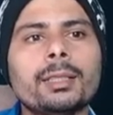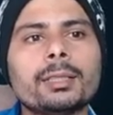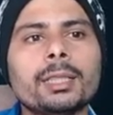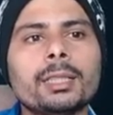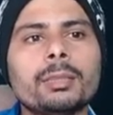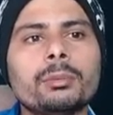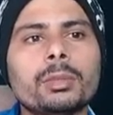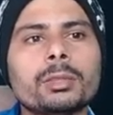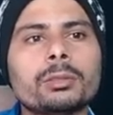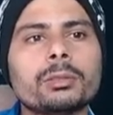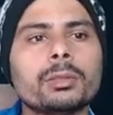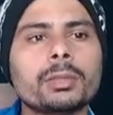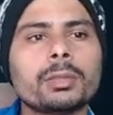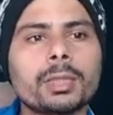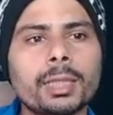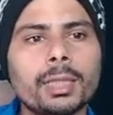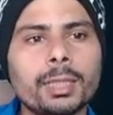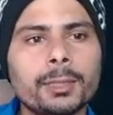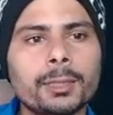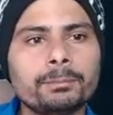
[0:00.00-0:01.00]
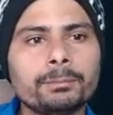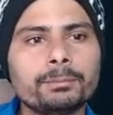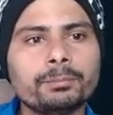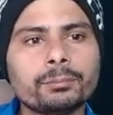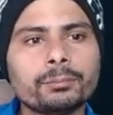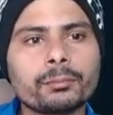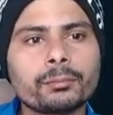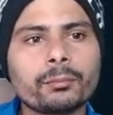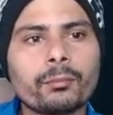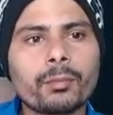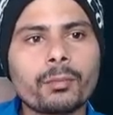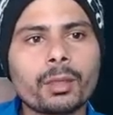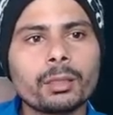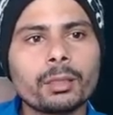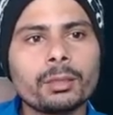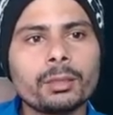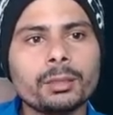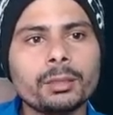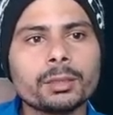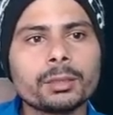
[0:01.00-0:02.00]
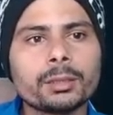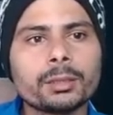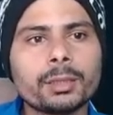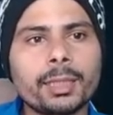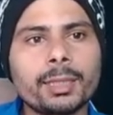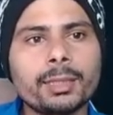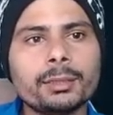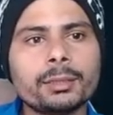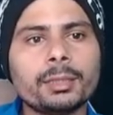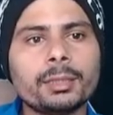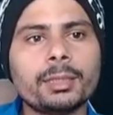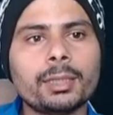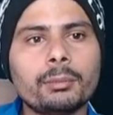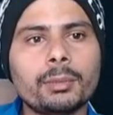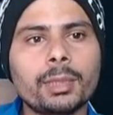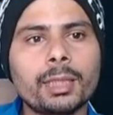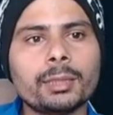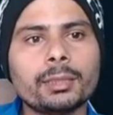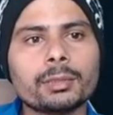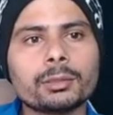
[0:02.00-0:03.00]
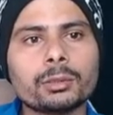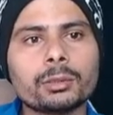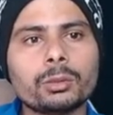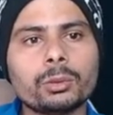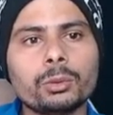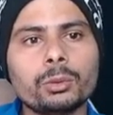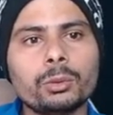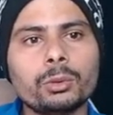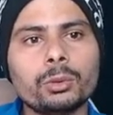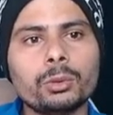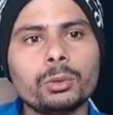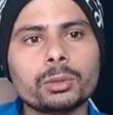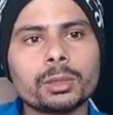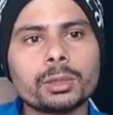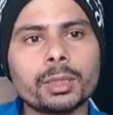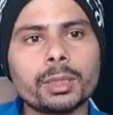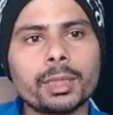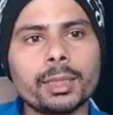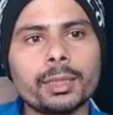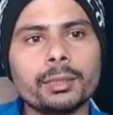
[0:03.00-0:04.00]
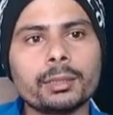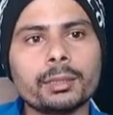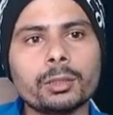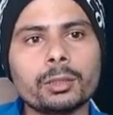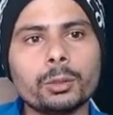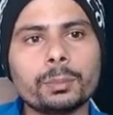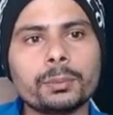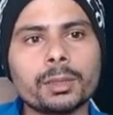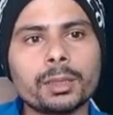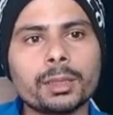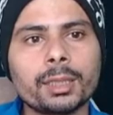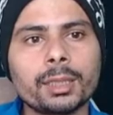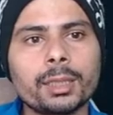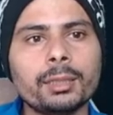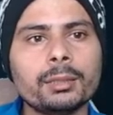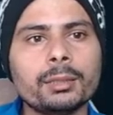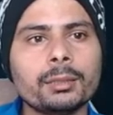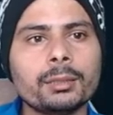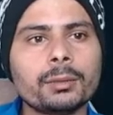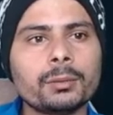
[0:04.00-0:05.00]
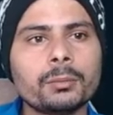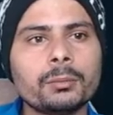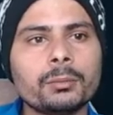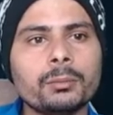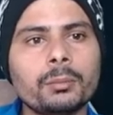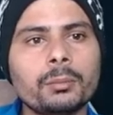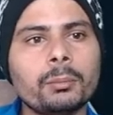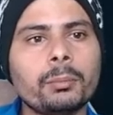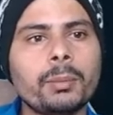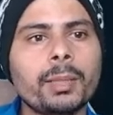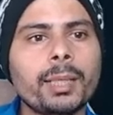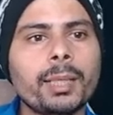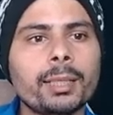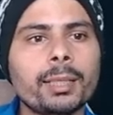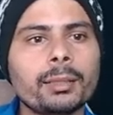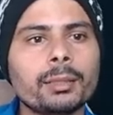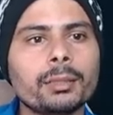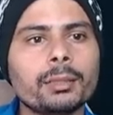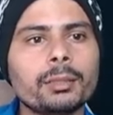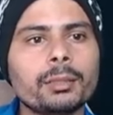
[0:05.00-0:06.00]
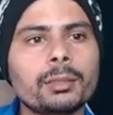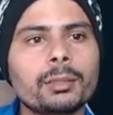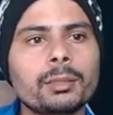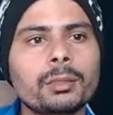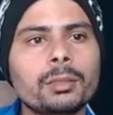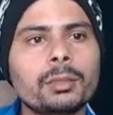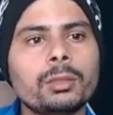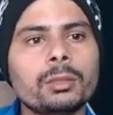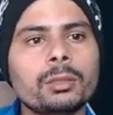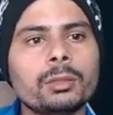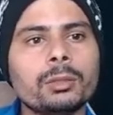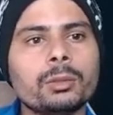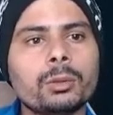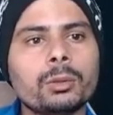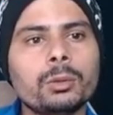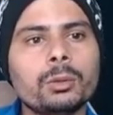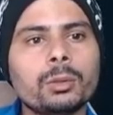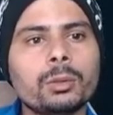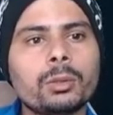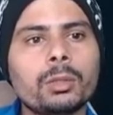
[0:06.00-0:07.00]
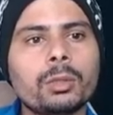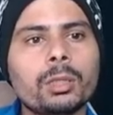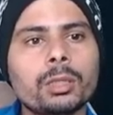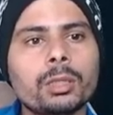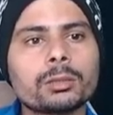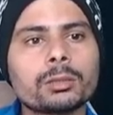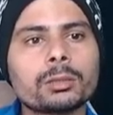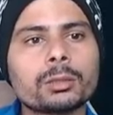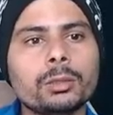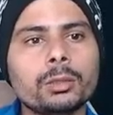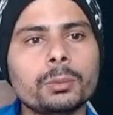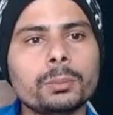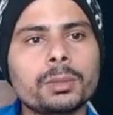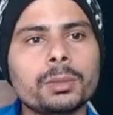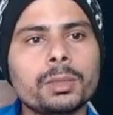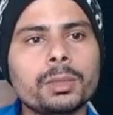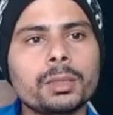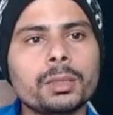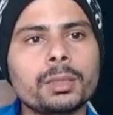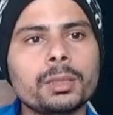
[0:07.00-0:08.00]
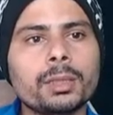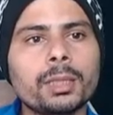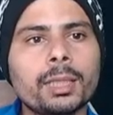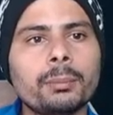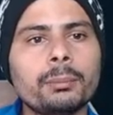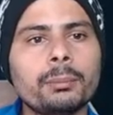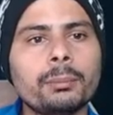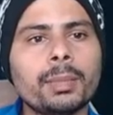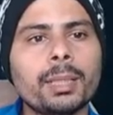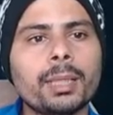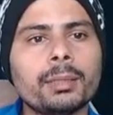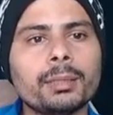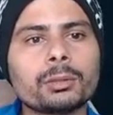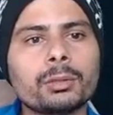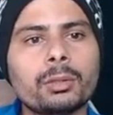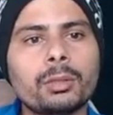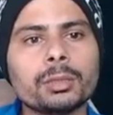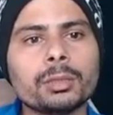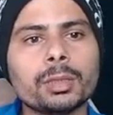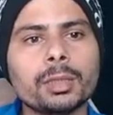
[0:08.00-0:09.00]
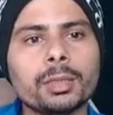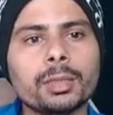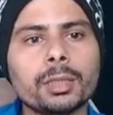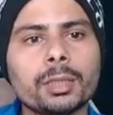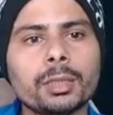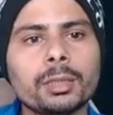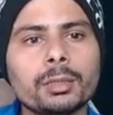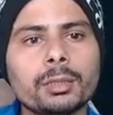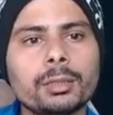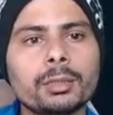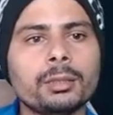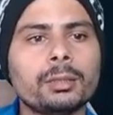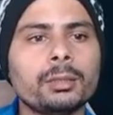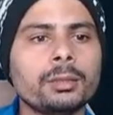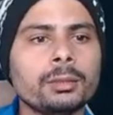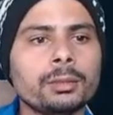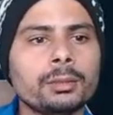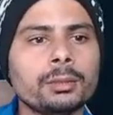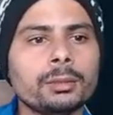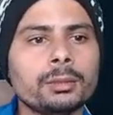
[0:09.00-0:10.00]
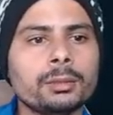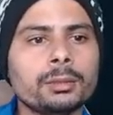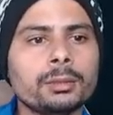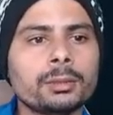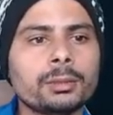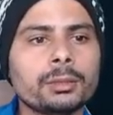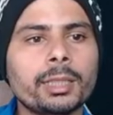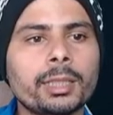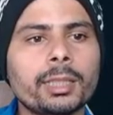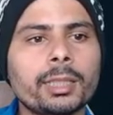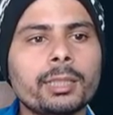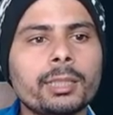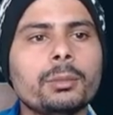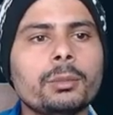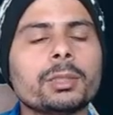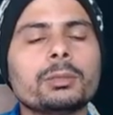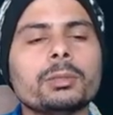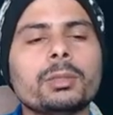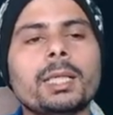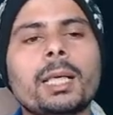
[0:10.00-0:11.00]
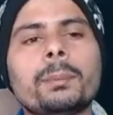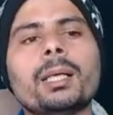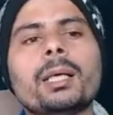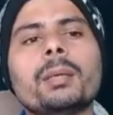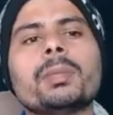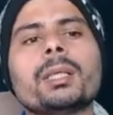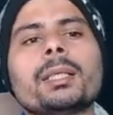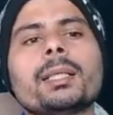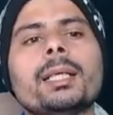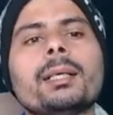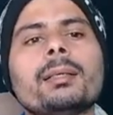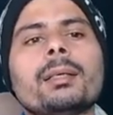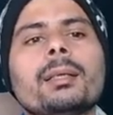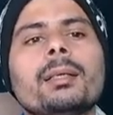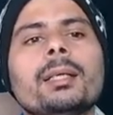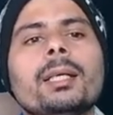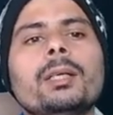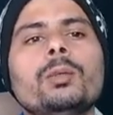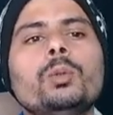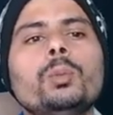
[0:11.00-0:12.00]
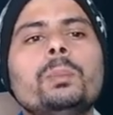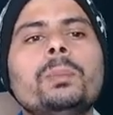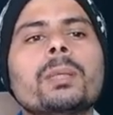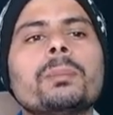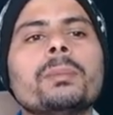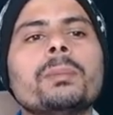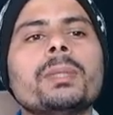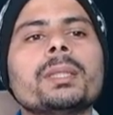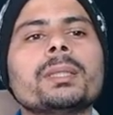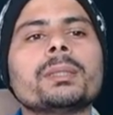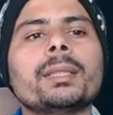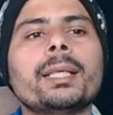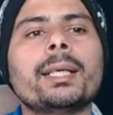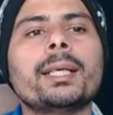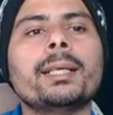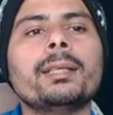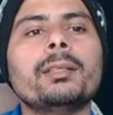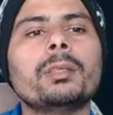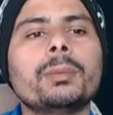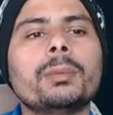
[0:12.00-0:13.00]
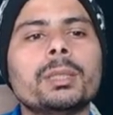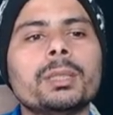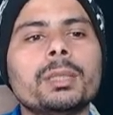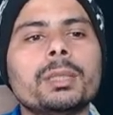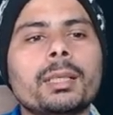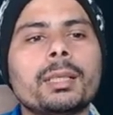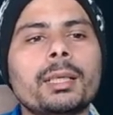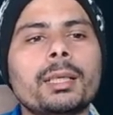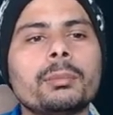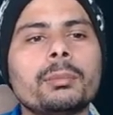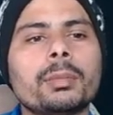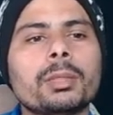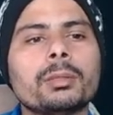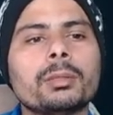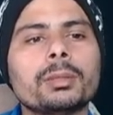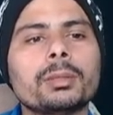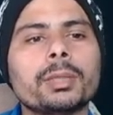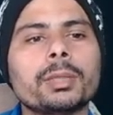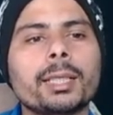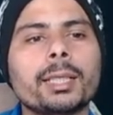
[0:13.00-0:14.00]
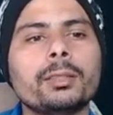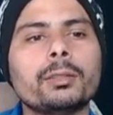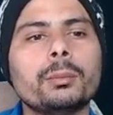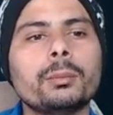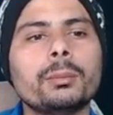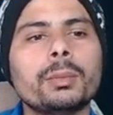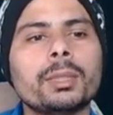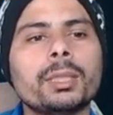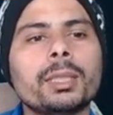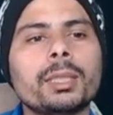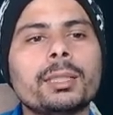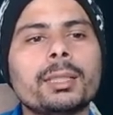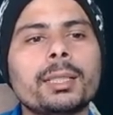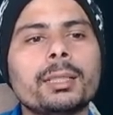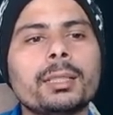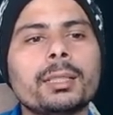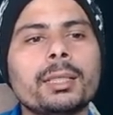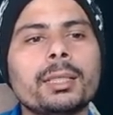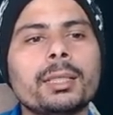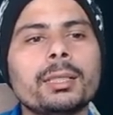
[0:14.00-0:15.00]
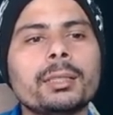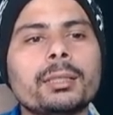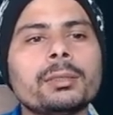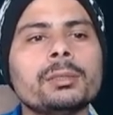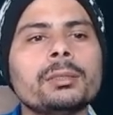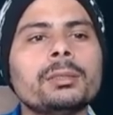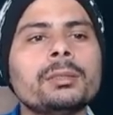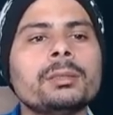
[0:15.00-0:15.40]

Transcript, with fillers: साइन थीटा माइनस टू साइन क्यूब थीटा बाई टू कॉस क्यूब थीटा माइनस कॉस थीटा देखो बच्चों यहाँ पे हमने क्या करना है ऊपर में साइन कॉमन दिख रहा है मेरे को तो साइन कॉमन निकाल लेना है क्या बचेगा यहाँ पे बचेगा वन